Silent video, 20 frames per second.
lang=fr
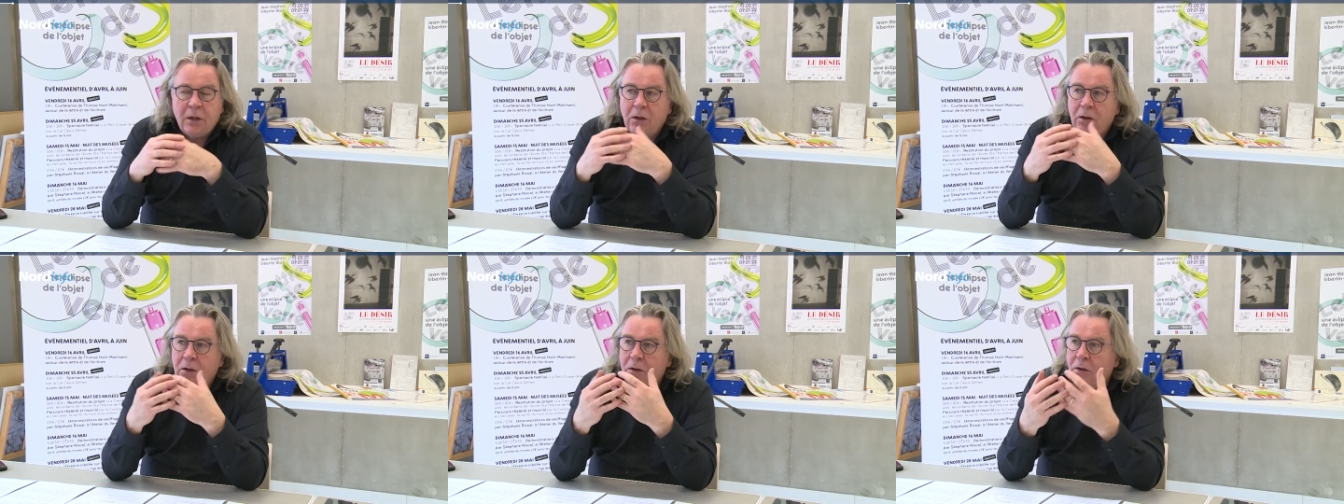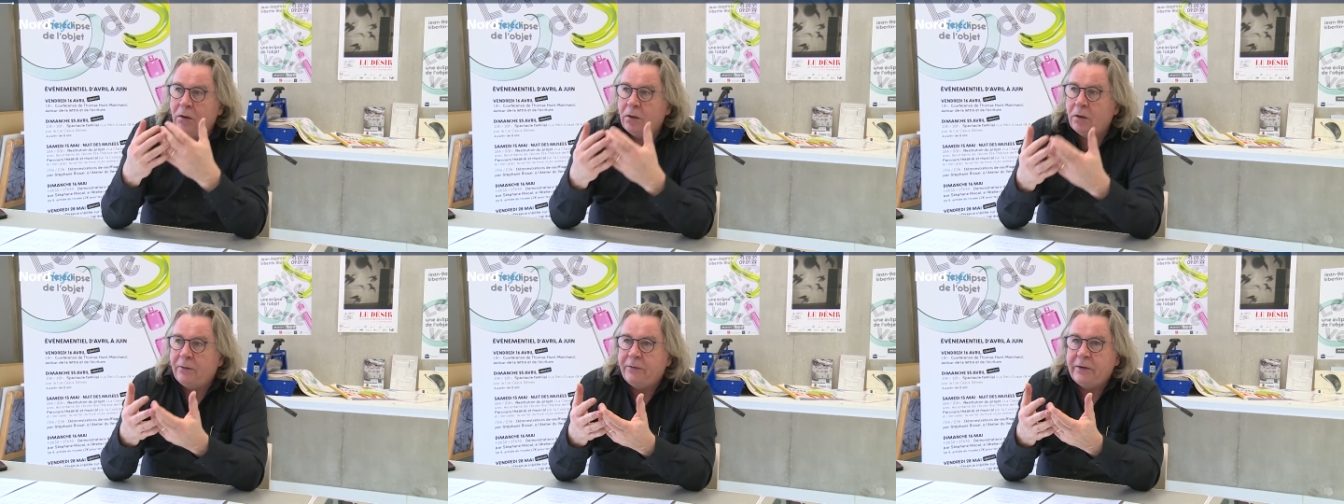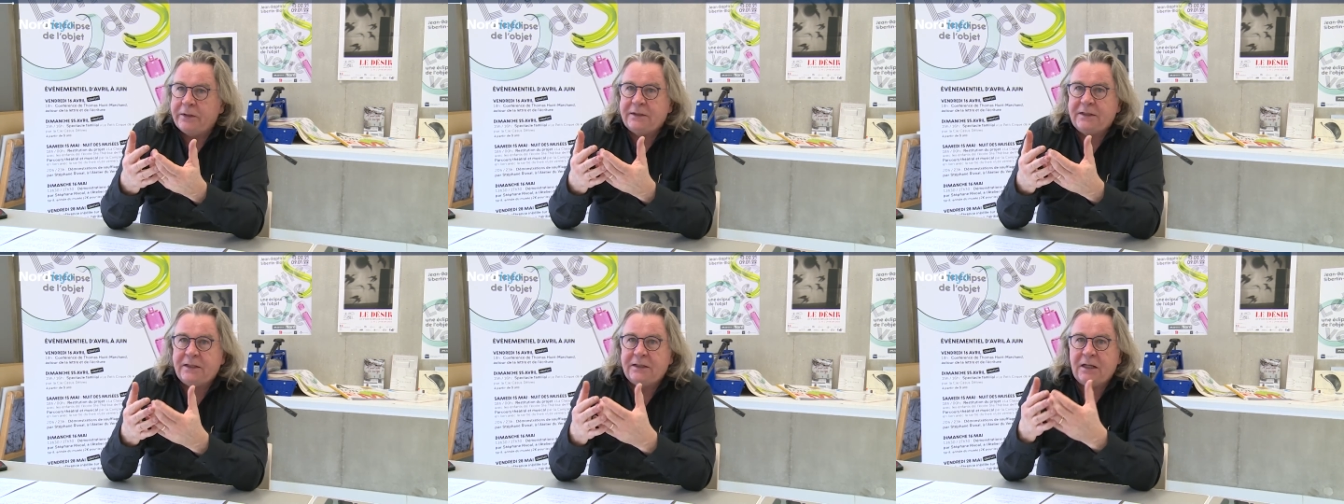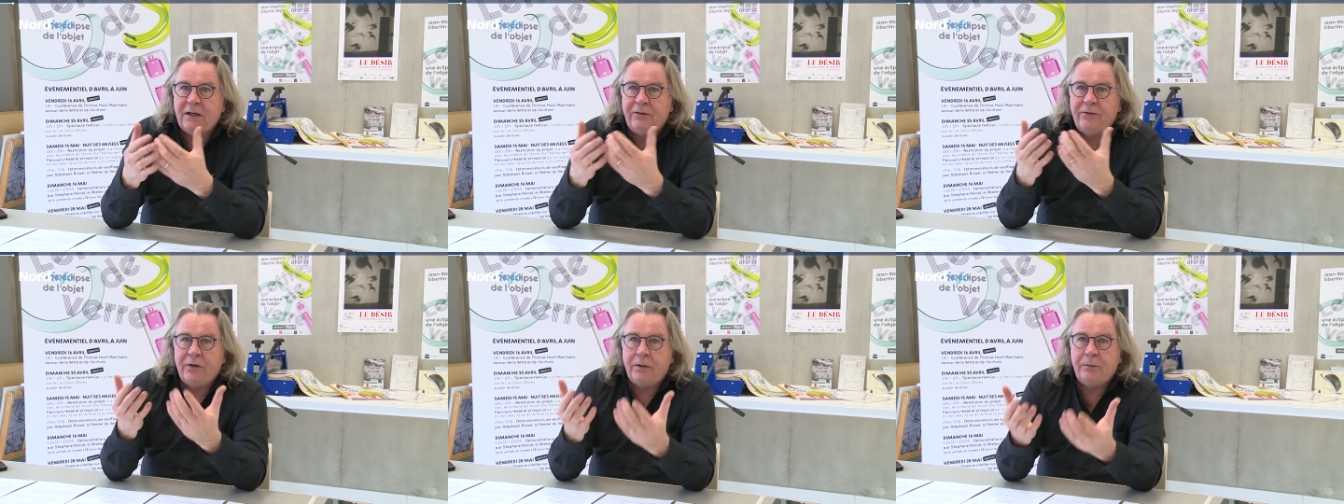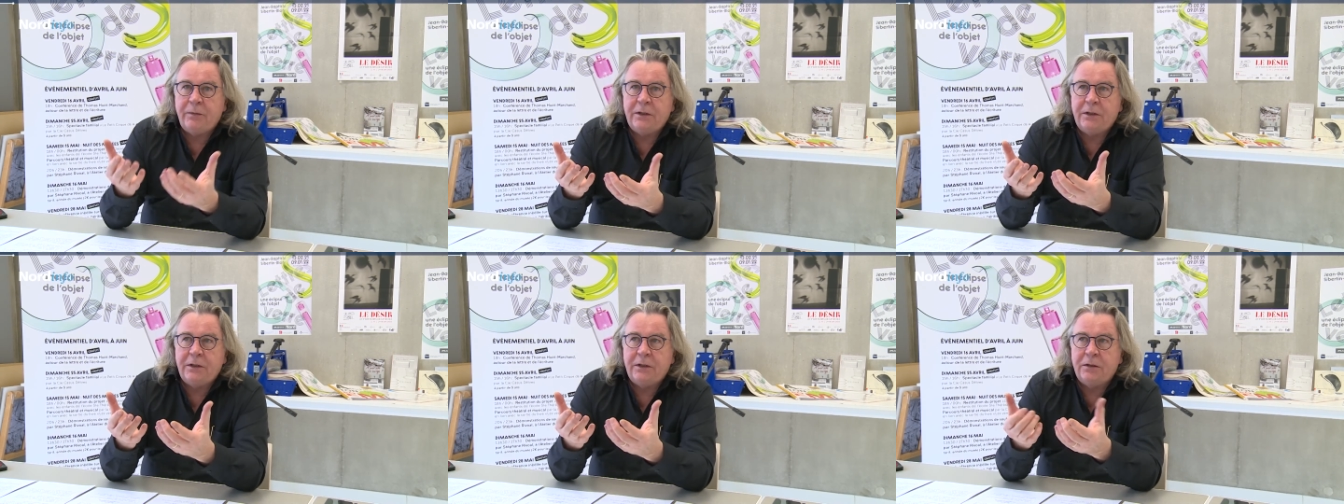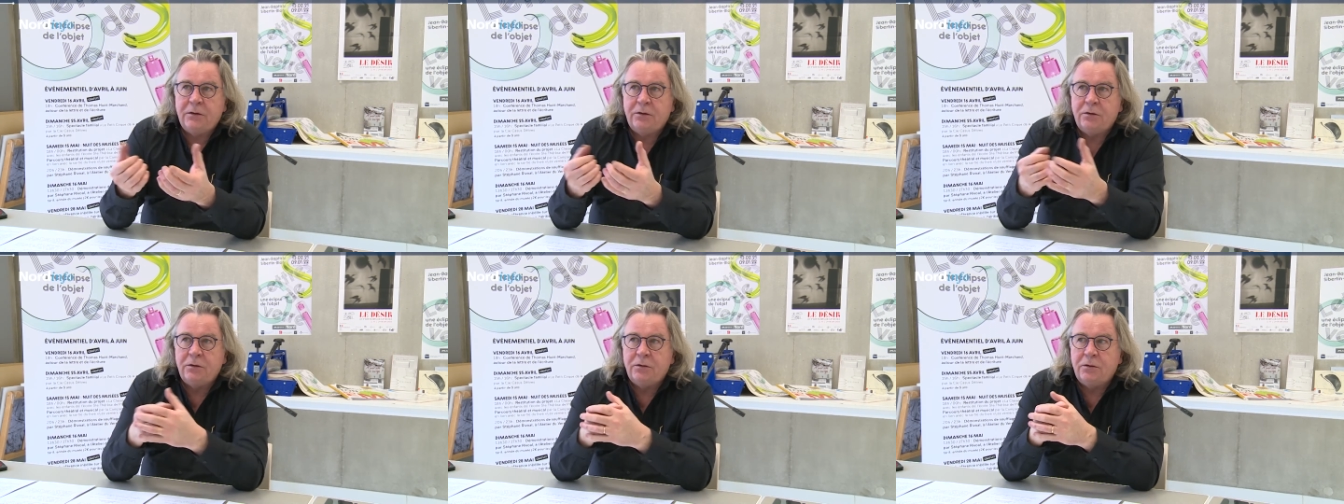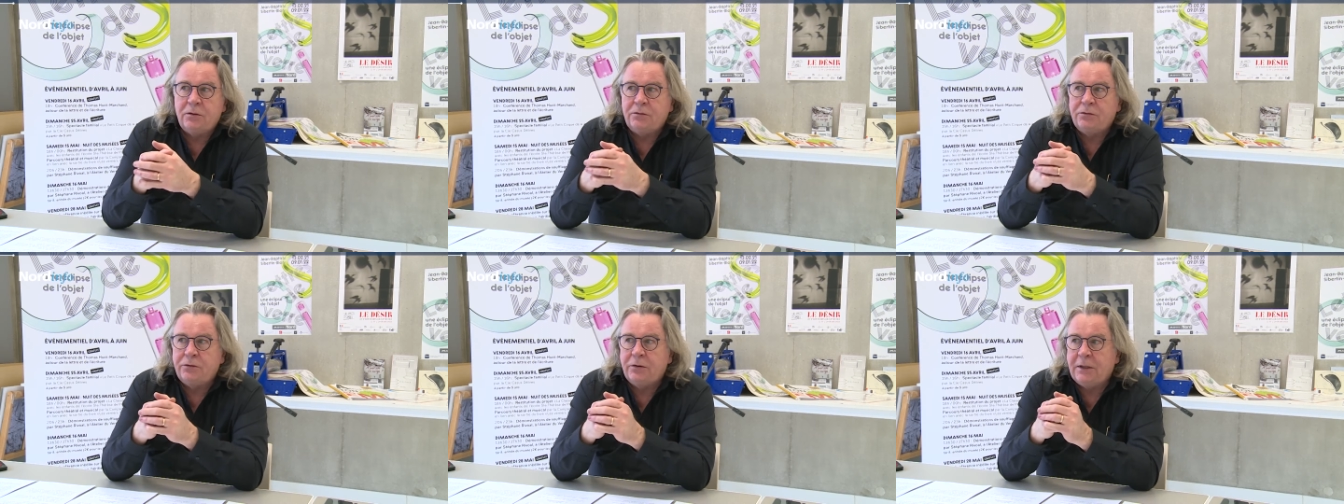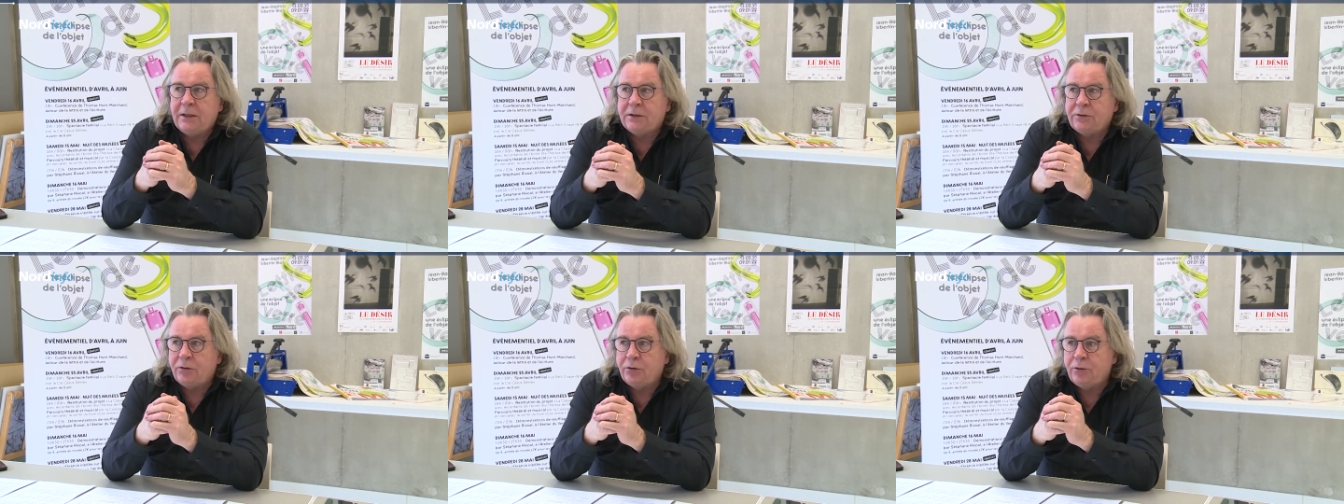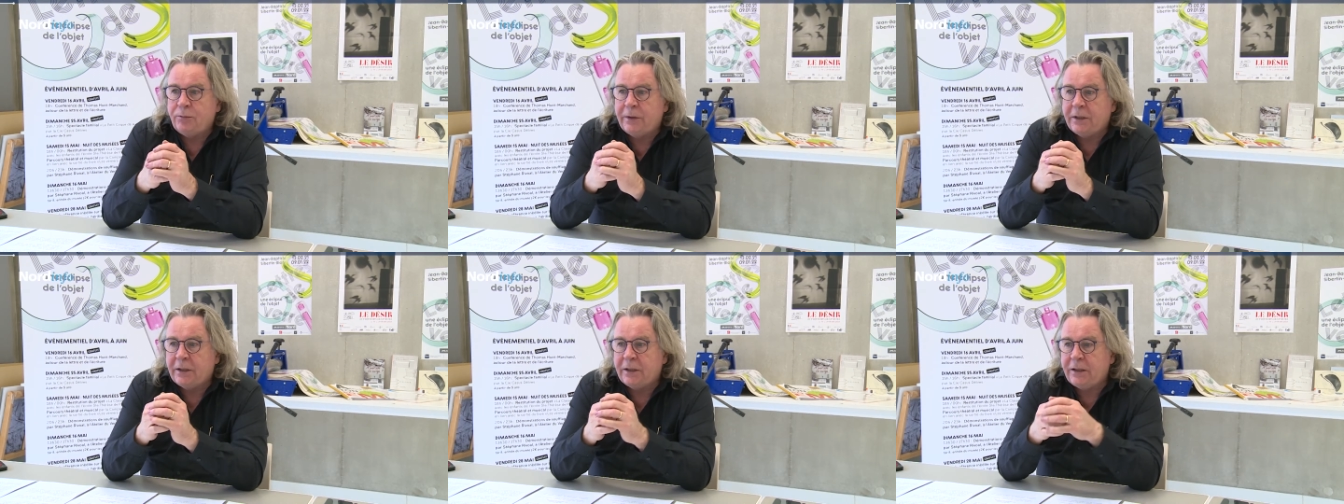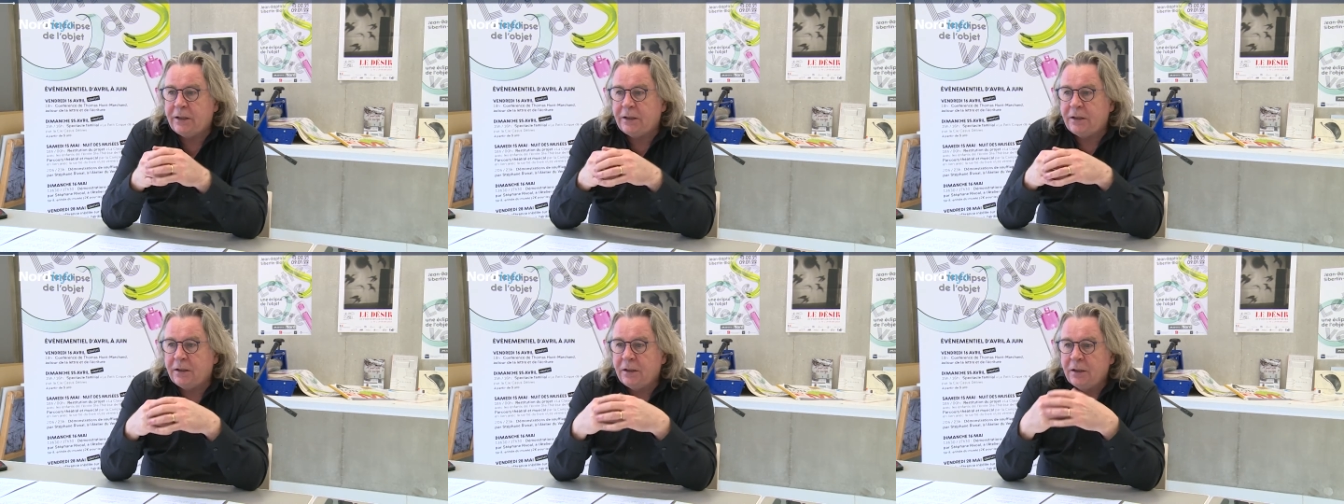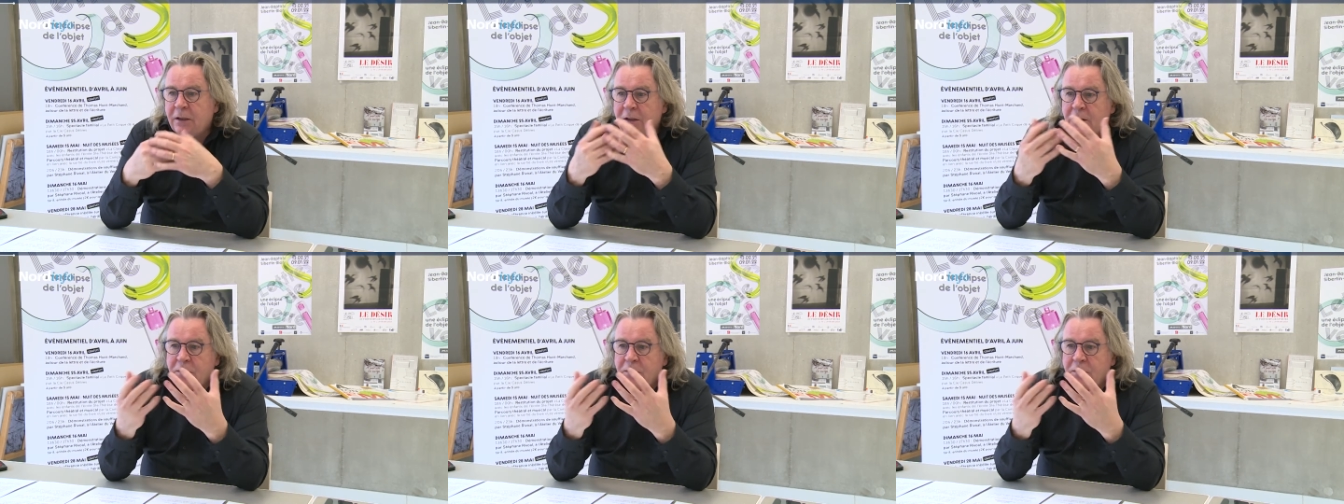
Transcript: euh, avec cet alphabet de lettres numériques,